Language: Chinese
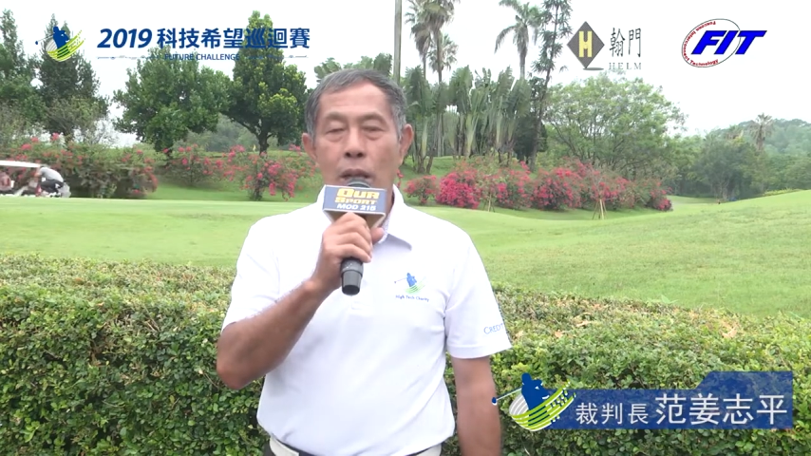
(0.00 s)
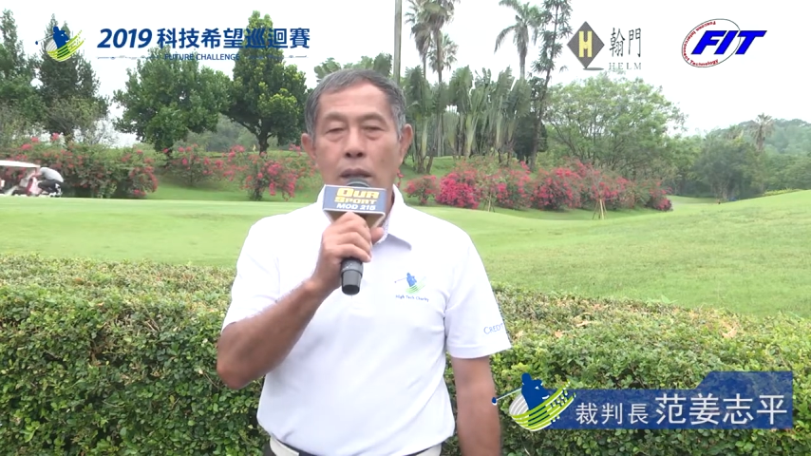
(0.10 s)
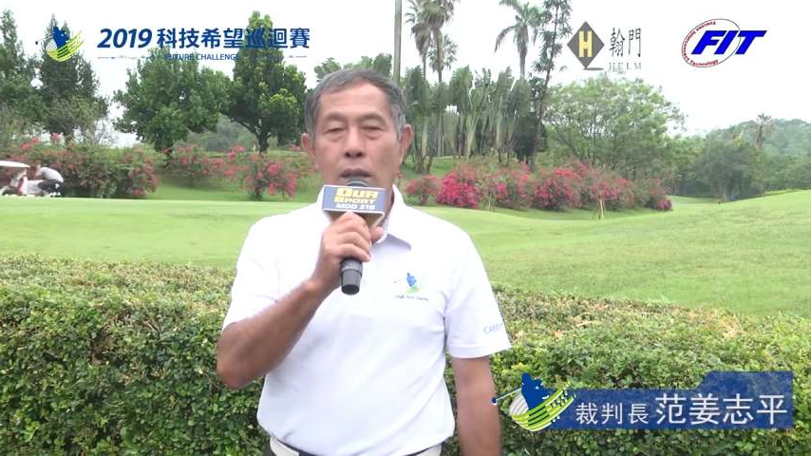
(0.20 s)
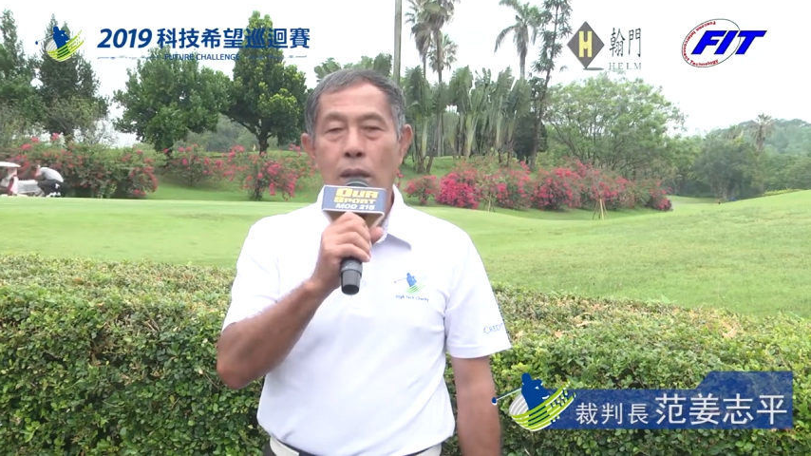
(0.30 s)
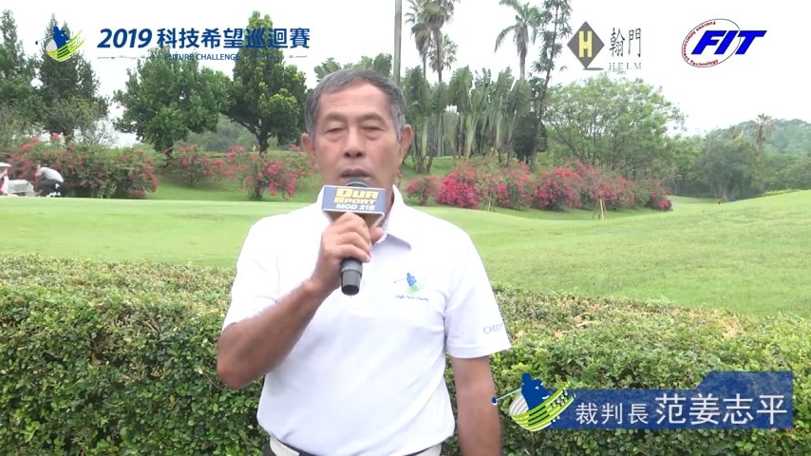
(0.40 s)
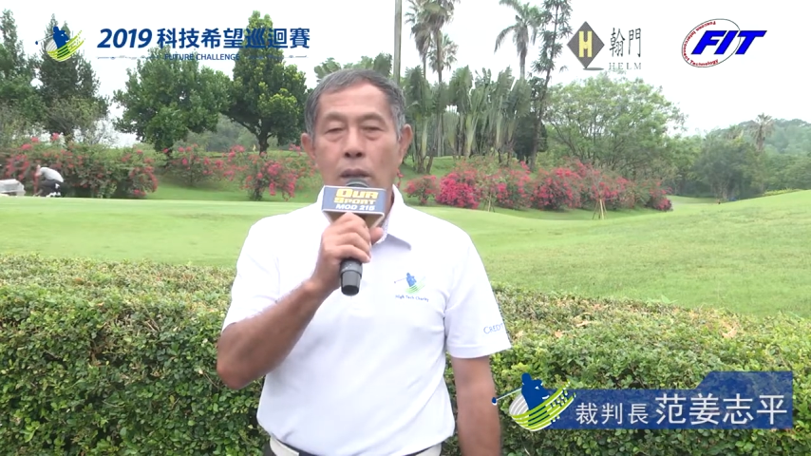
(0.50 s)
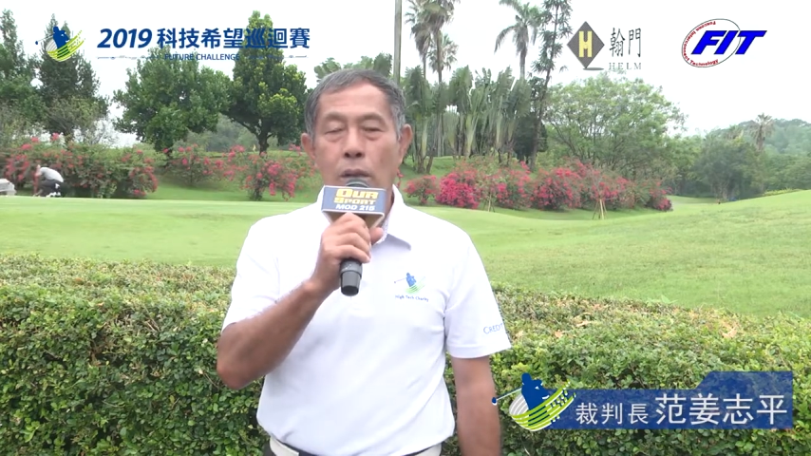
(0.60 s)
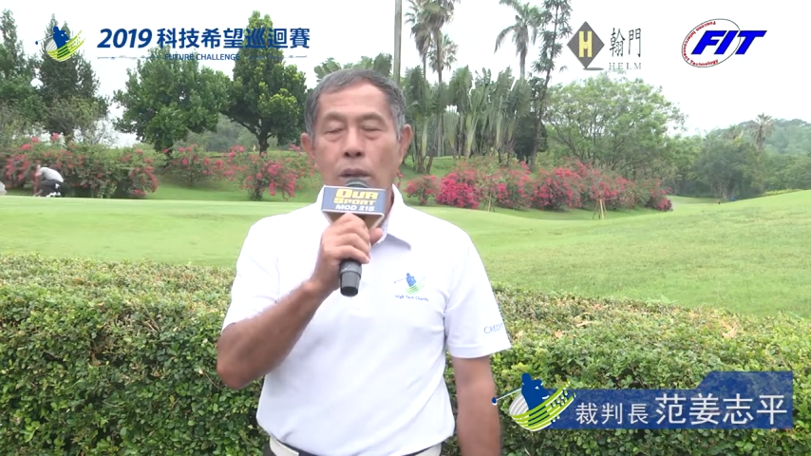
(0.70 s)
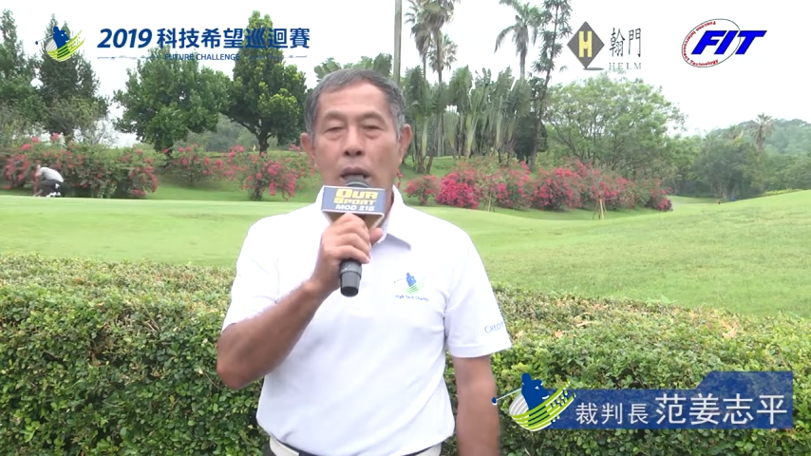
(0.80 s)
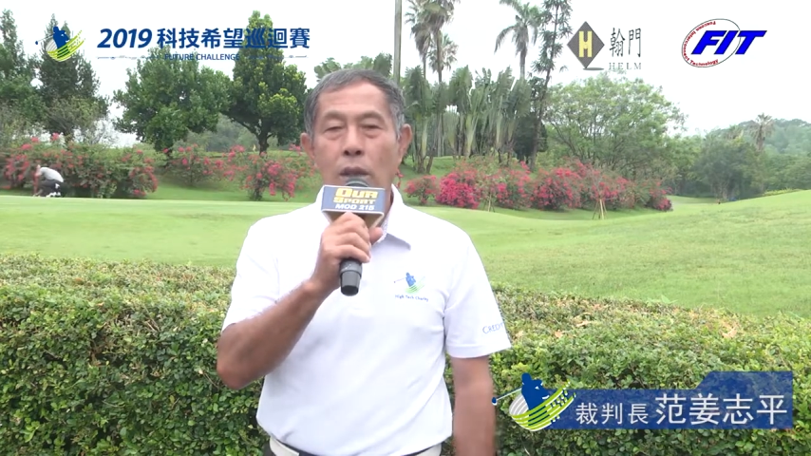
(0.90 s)
它的
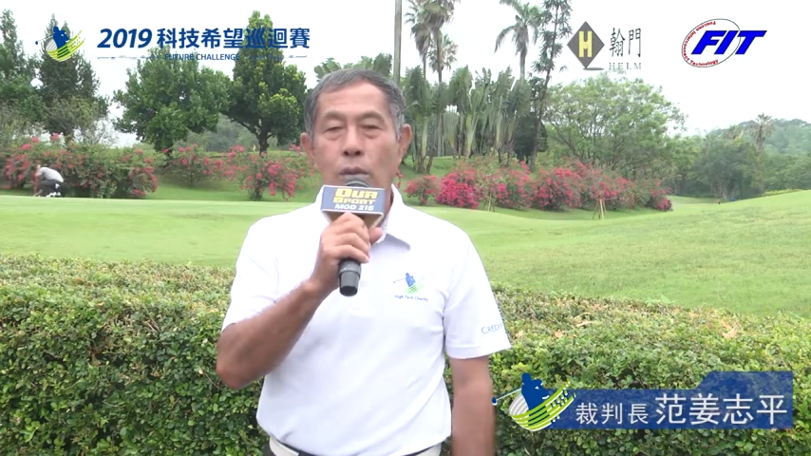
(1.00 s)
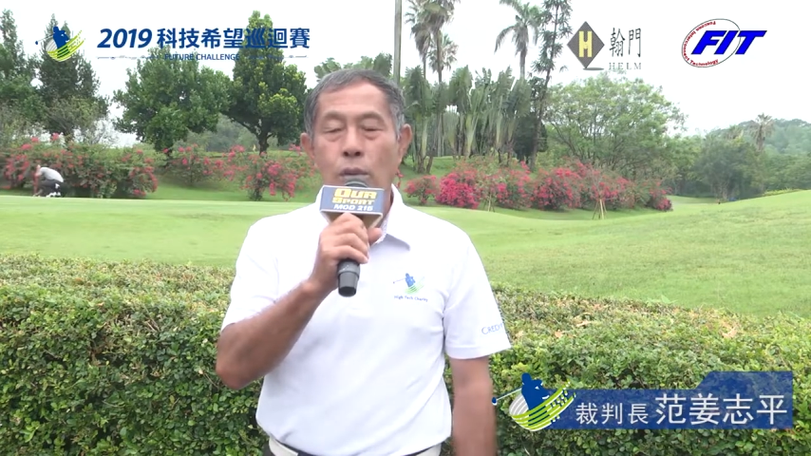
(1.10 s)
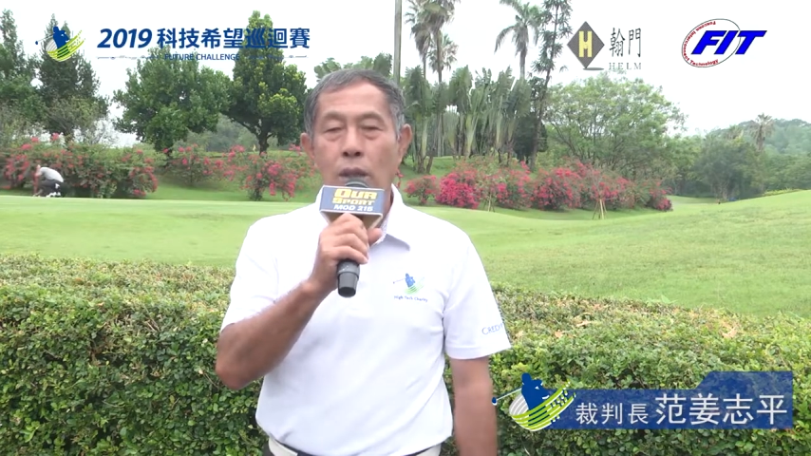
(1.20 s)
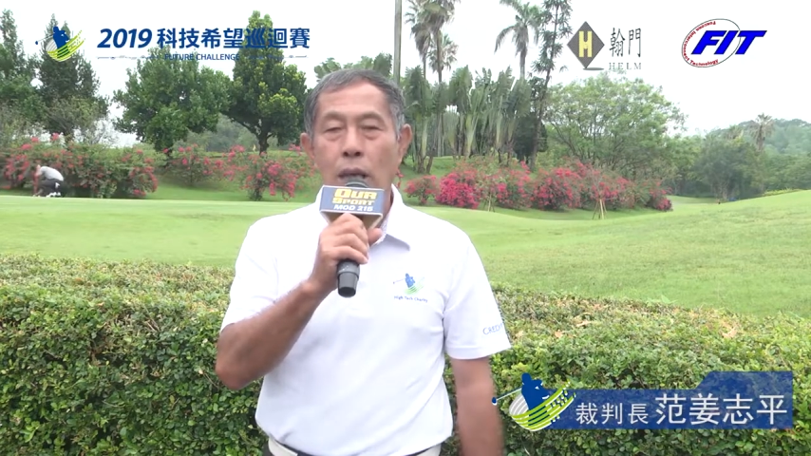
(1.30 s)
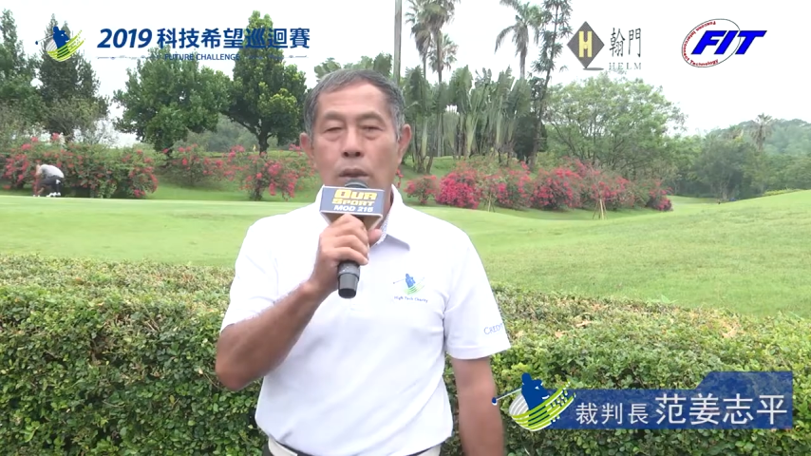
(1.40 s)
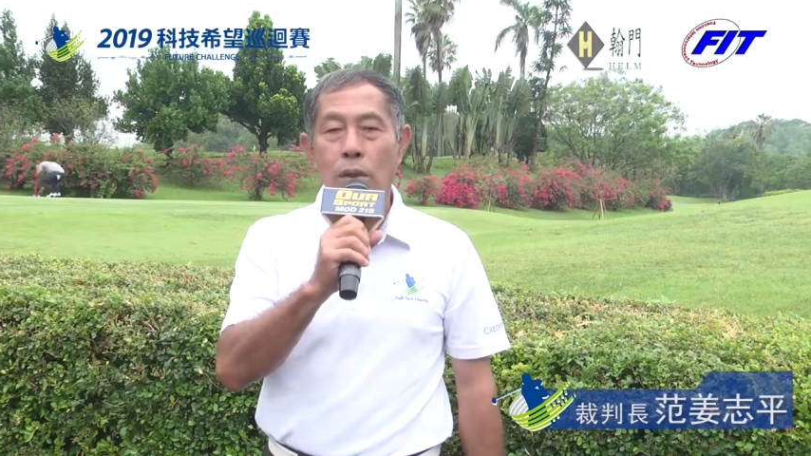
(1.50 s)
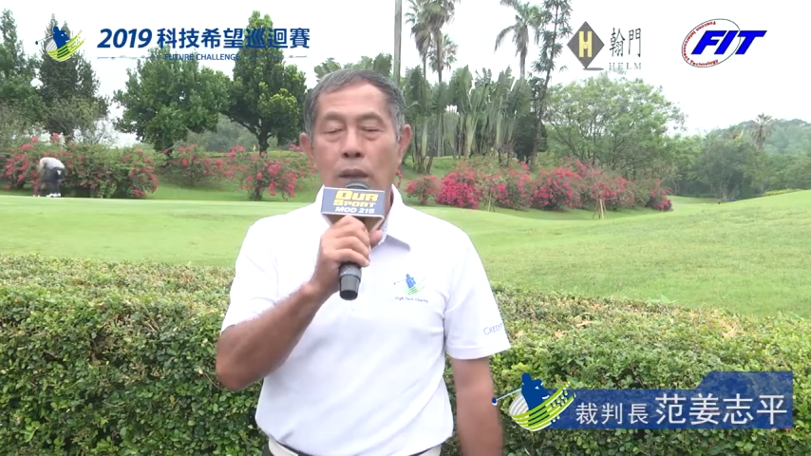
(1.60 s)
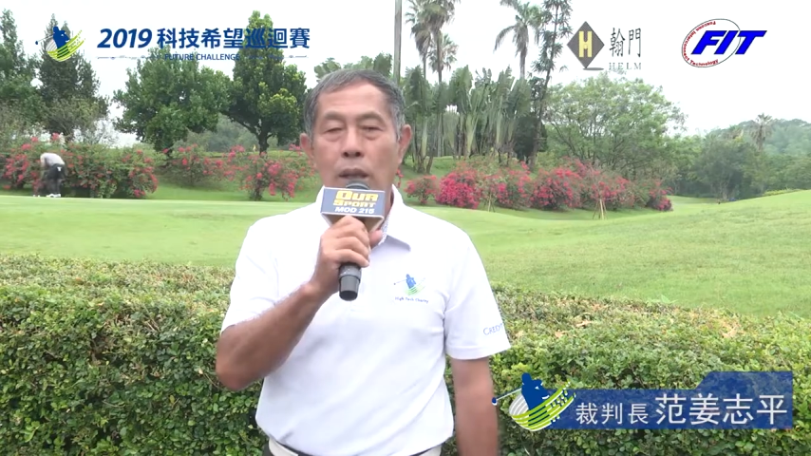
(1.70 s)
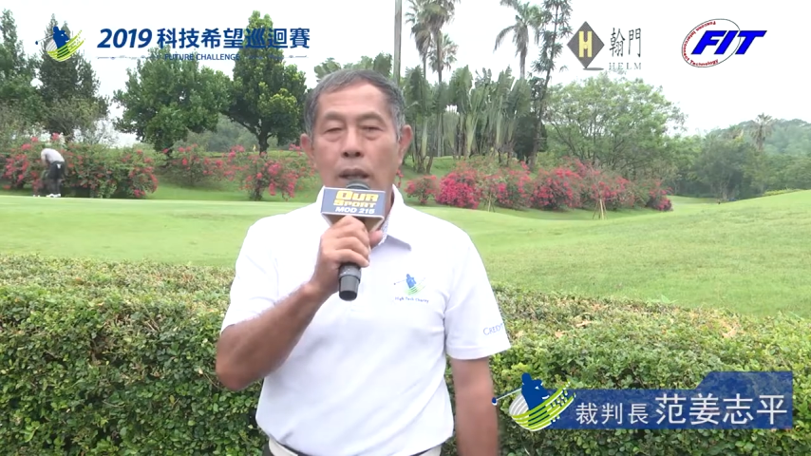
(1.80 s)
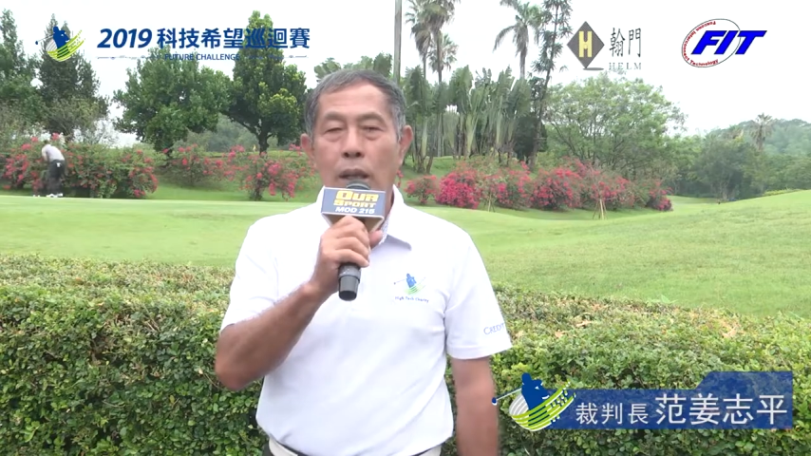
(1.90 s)
困难度在
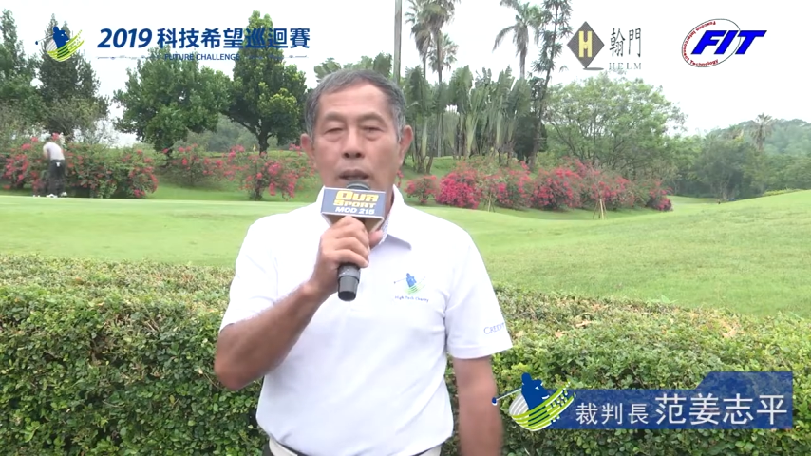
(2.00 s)
于